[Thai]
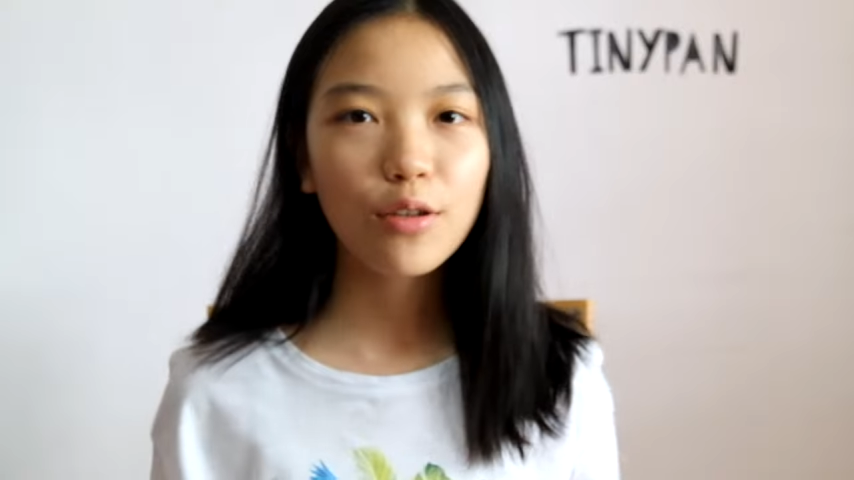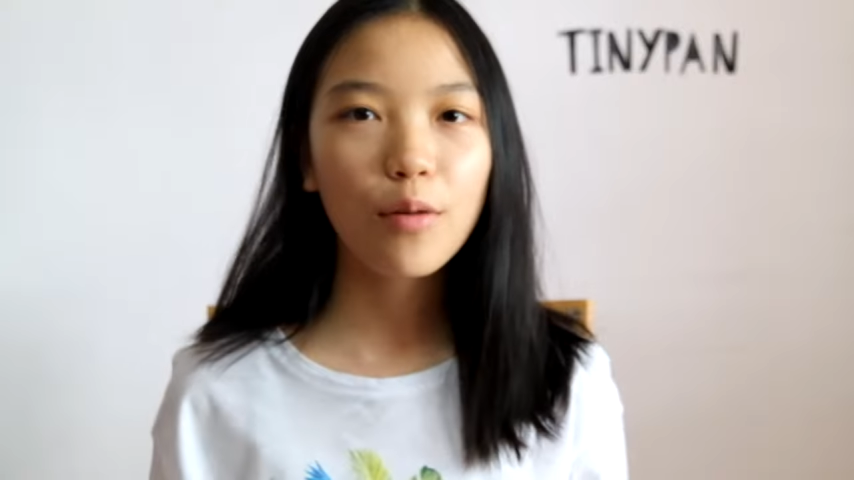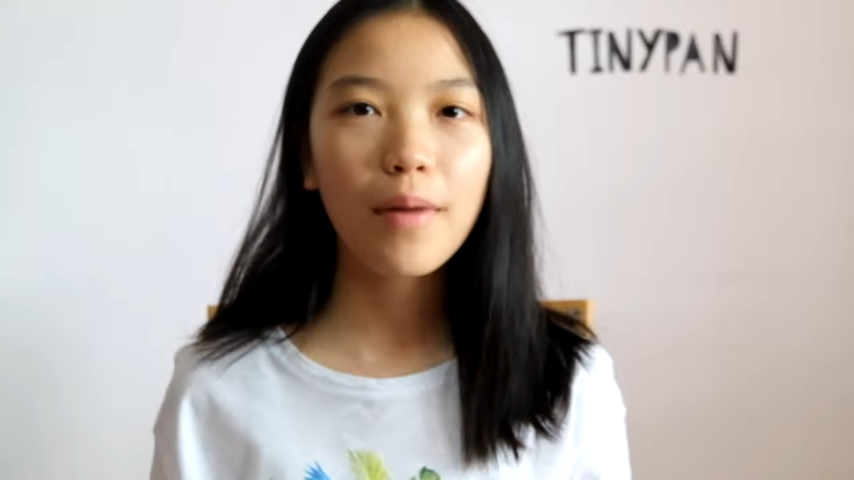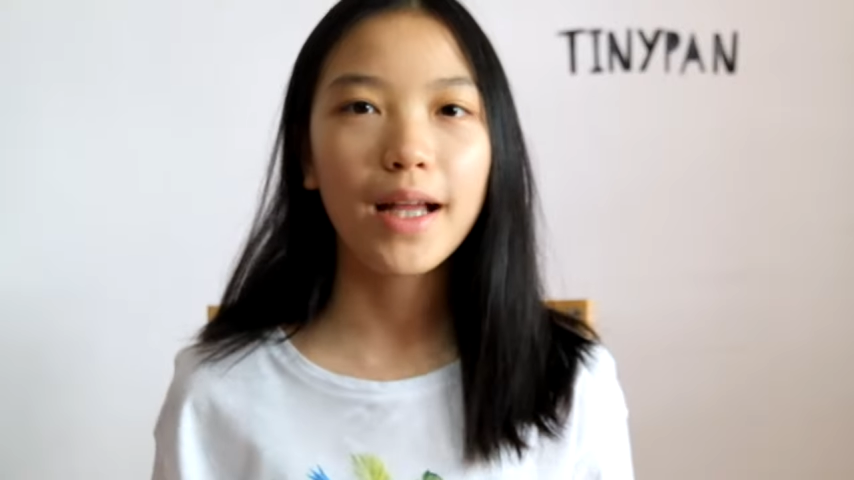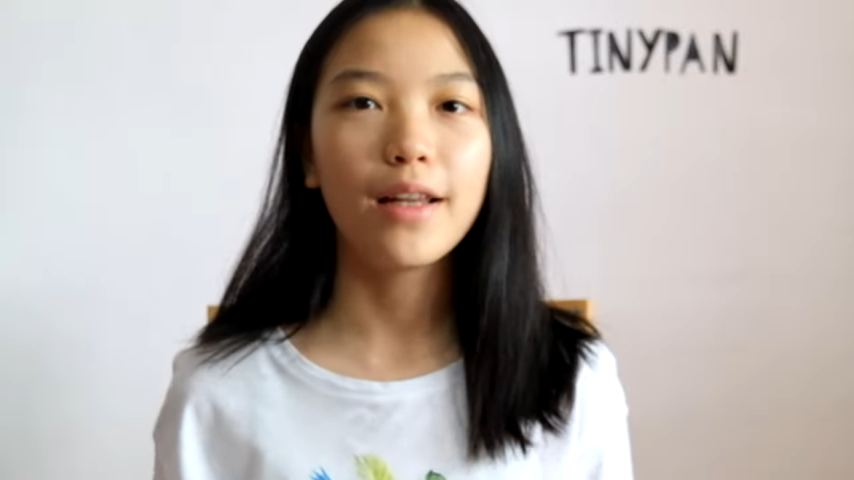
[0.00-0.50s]
ตัว
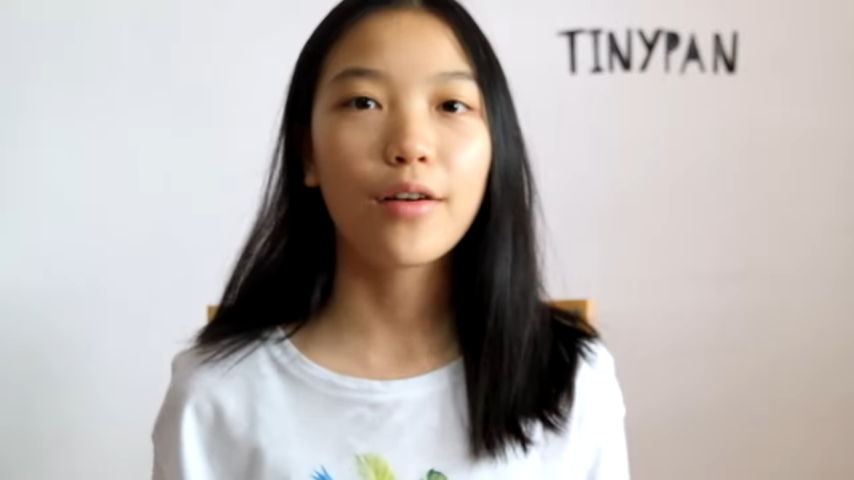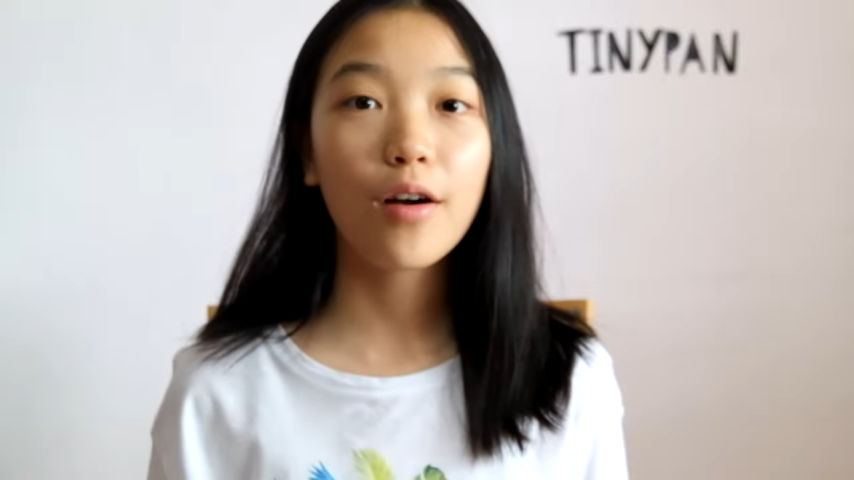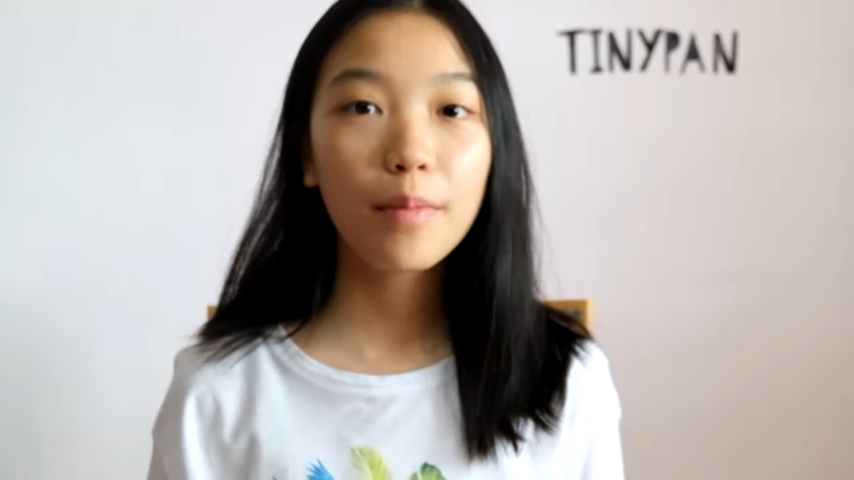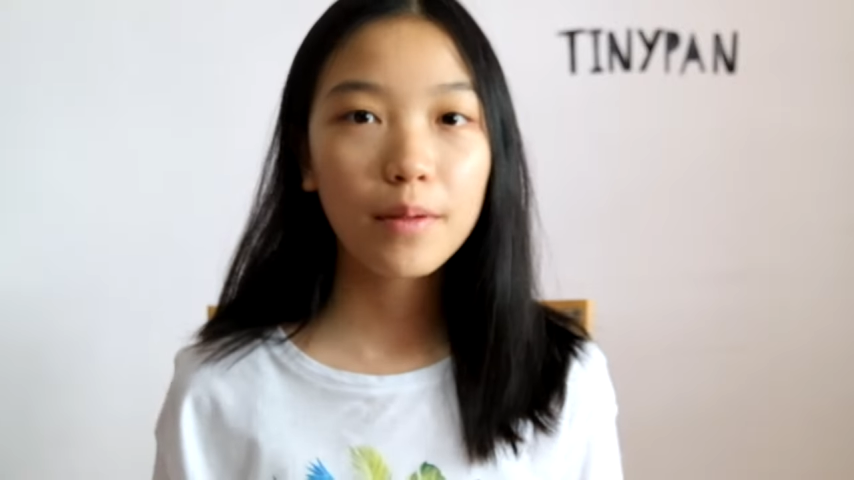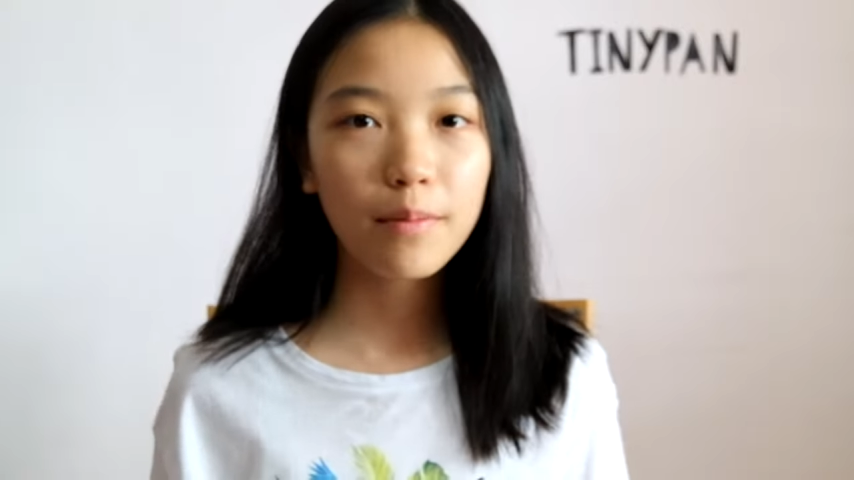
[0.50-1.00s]
ใหม่แล้ว
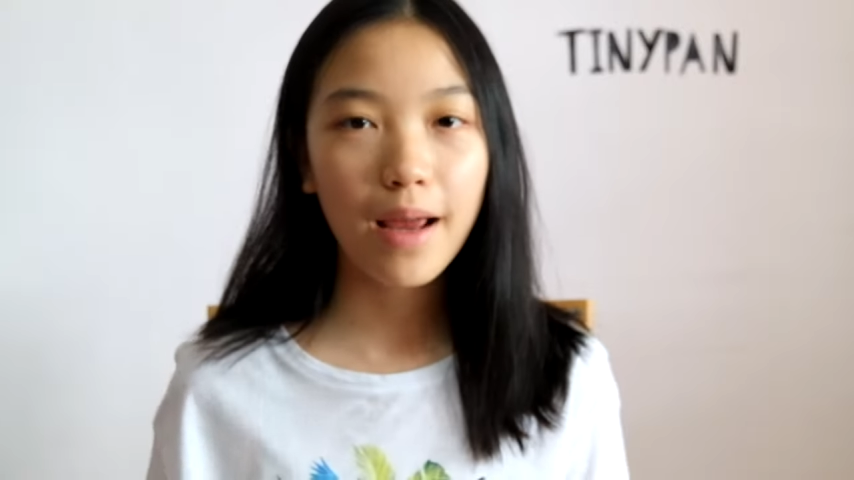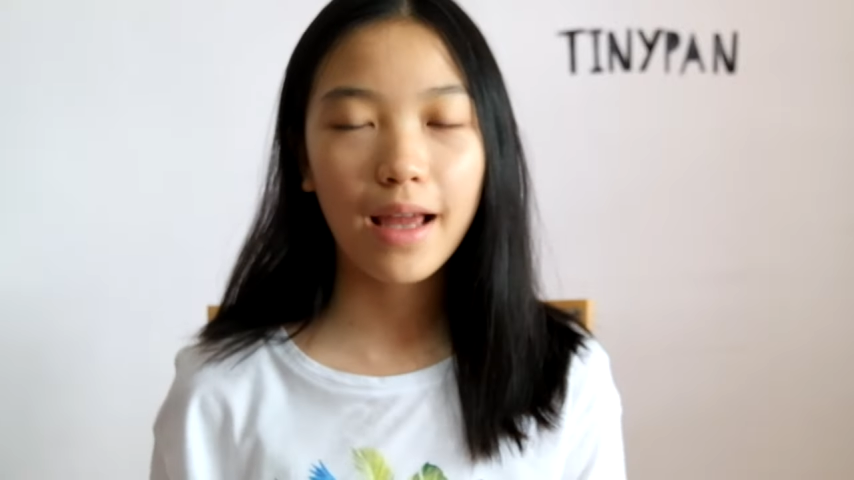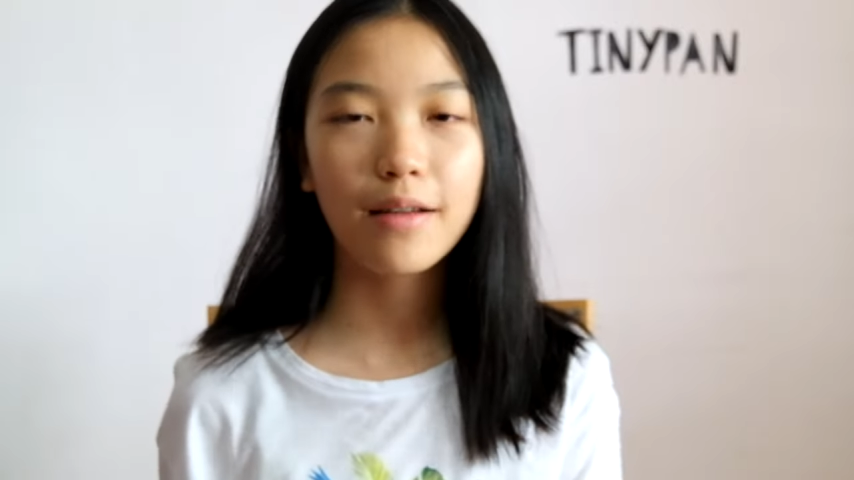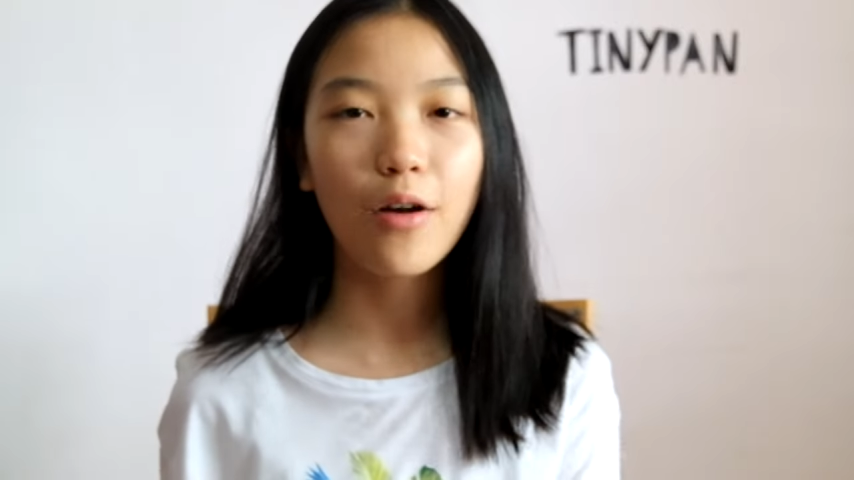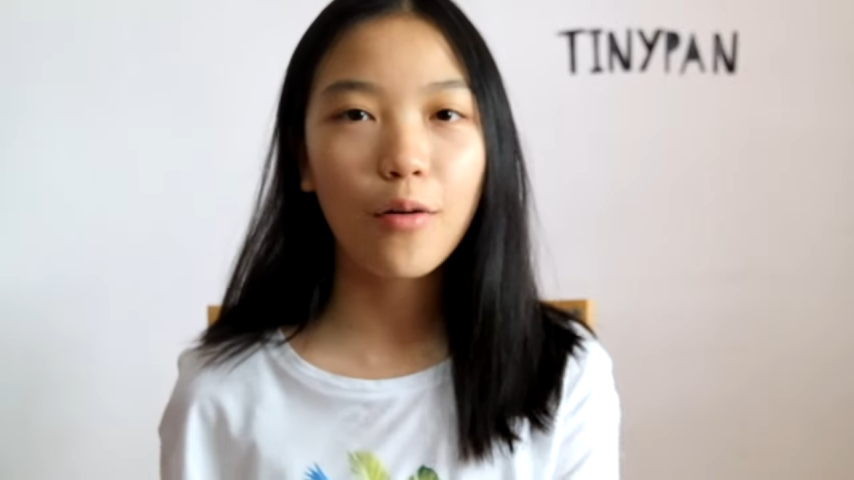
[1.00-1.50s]
ก็เป็นแบร
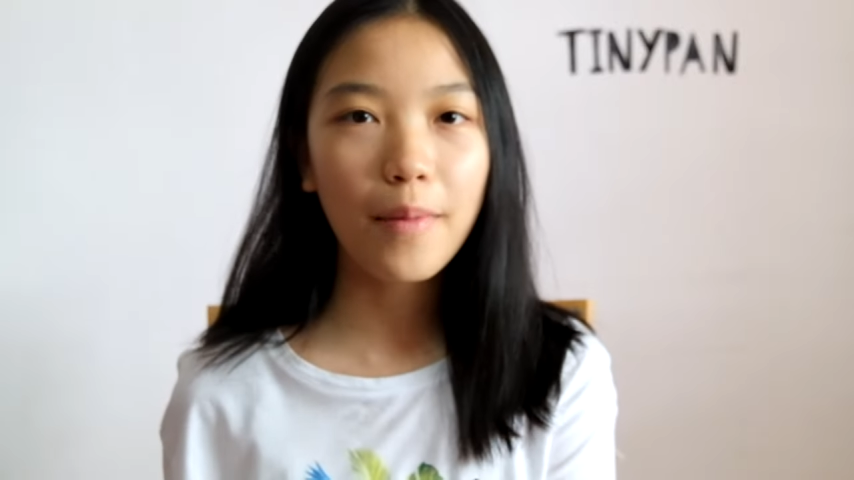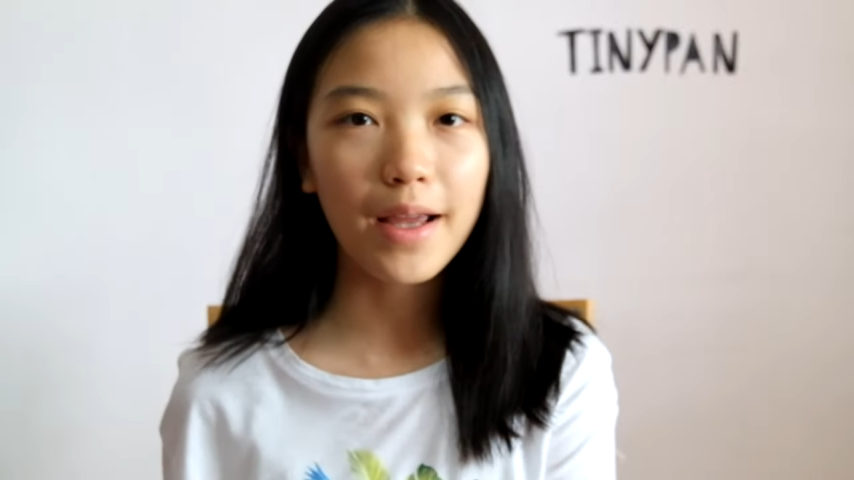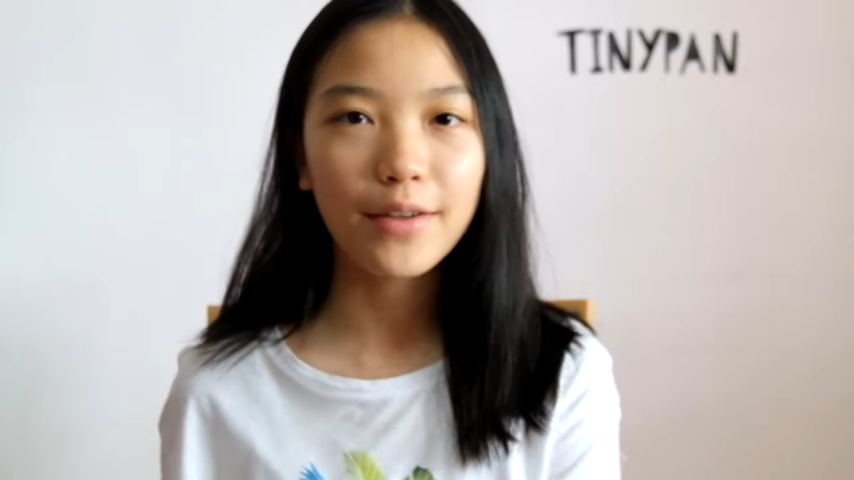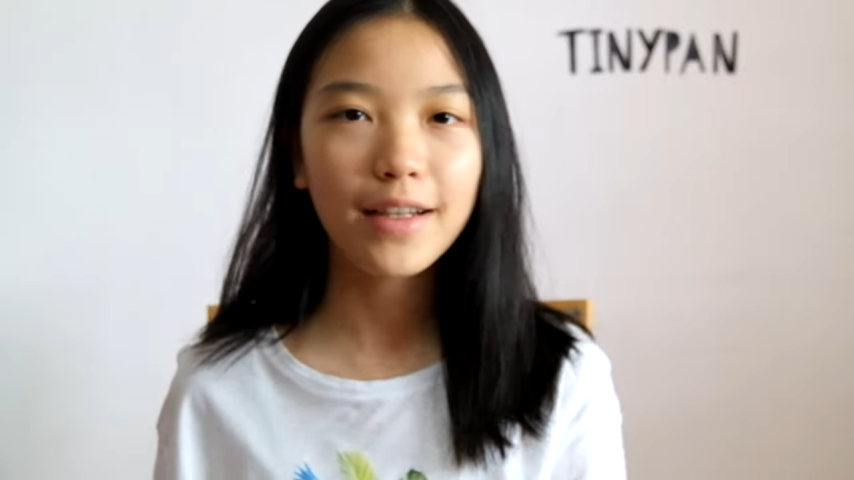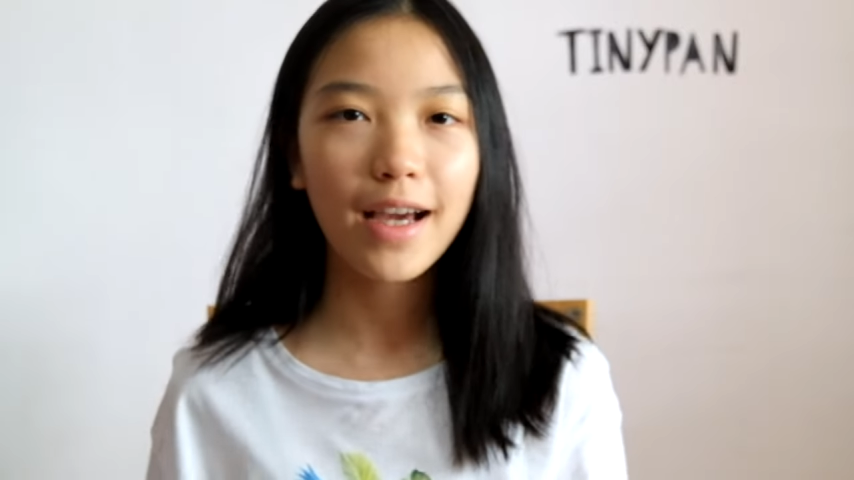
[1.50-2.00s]
นด์น้องใหม่
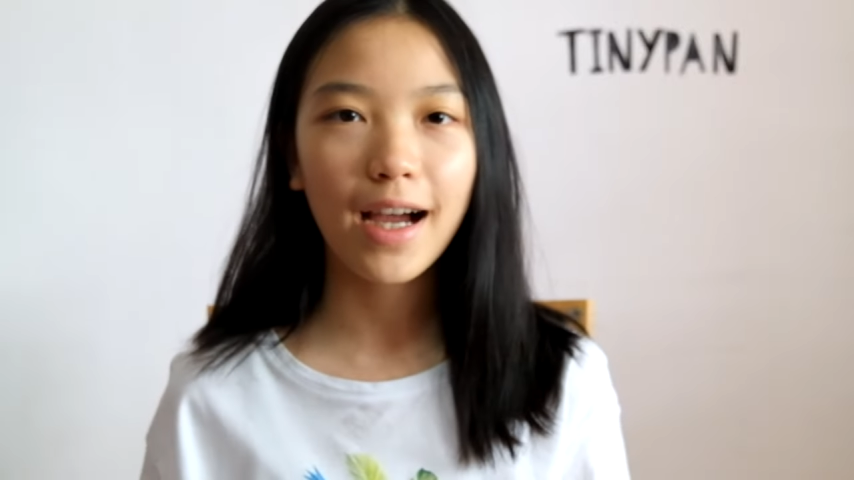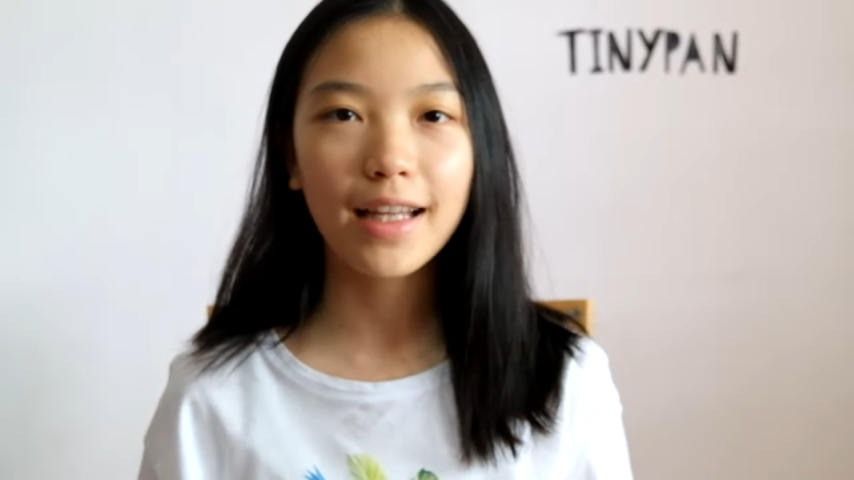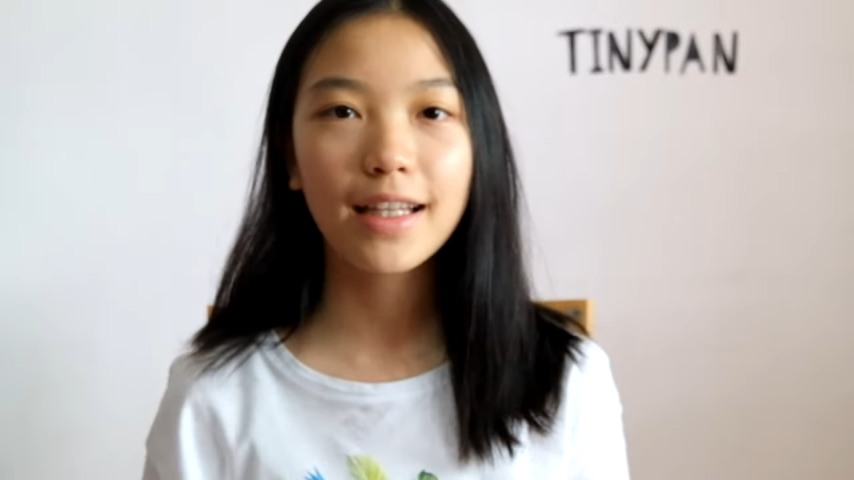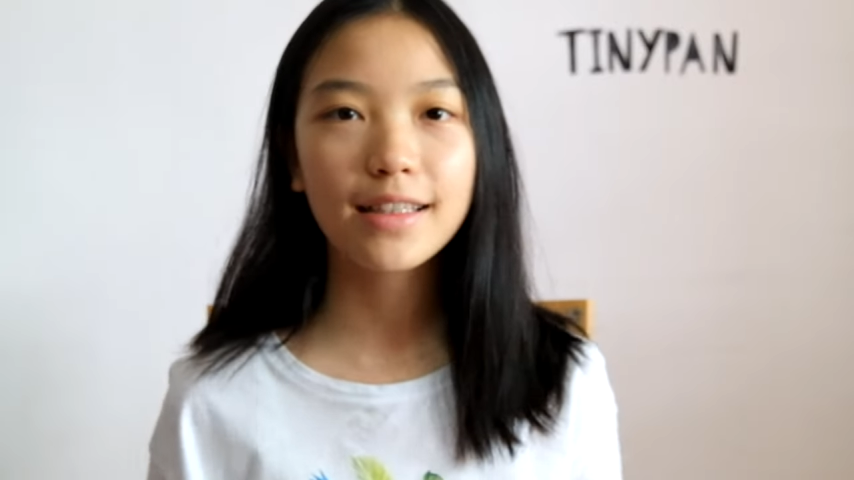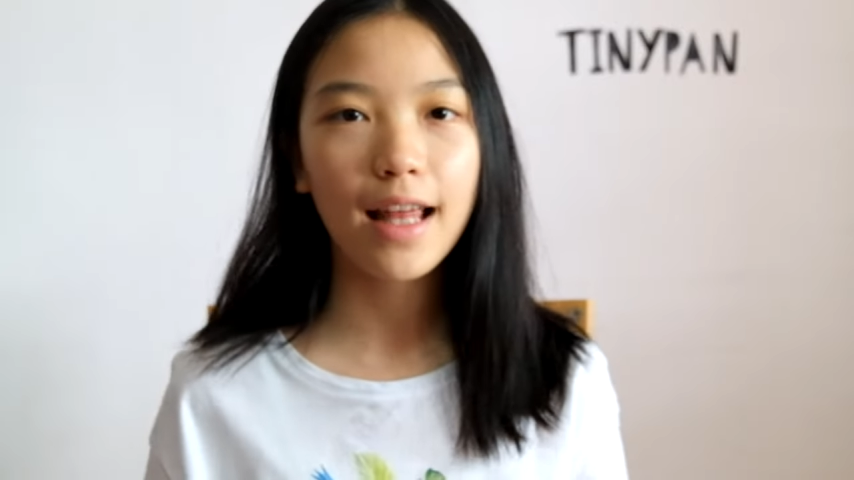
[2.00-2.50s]
ด้วยนะคะ ใน